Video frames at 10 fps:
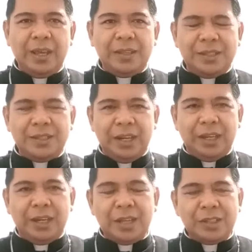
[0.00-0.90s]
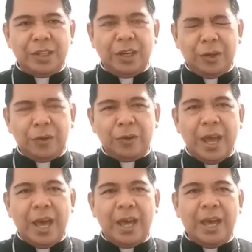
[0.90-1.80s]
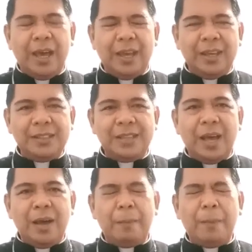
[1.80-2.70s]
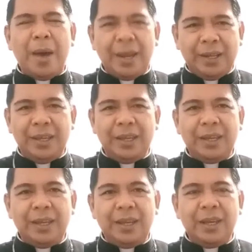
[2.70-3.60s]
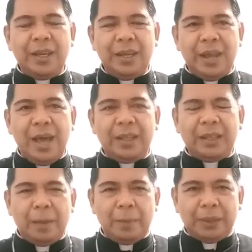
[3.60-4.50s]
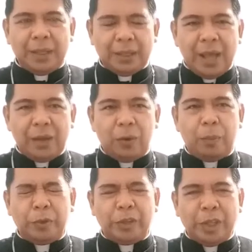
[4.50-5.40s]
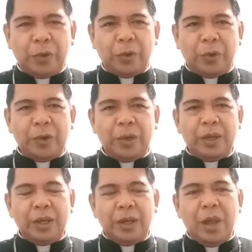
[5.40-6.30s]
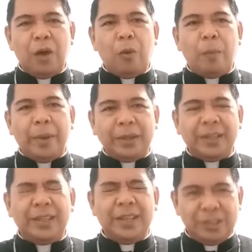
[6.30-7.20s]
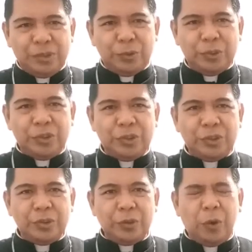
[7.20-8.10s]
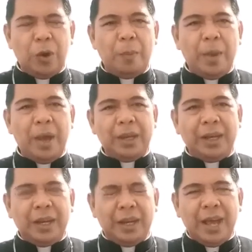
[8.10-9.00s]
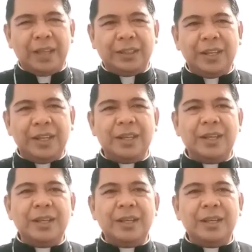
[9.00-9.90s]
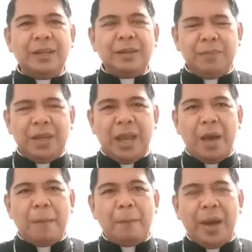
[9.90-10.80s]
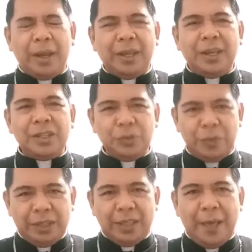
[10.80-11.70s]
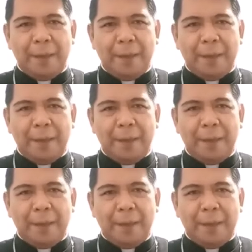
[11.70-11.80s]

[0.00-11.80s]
Si San Ignacio de Loyola ay isang pari na tagapagtatag o pundador ng Kumpanya de Jesus o mga kilala natin bilang paring Heswita.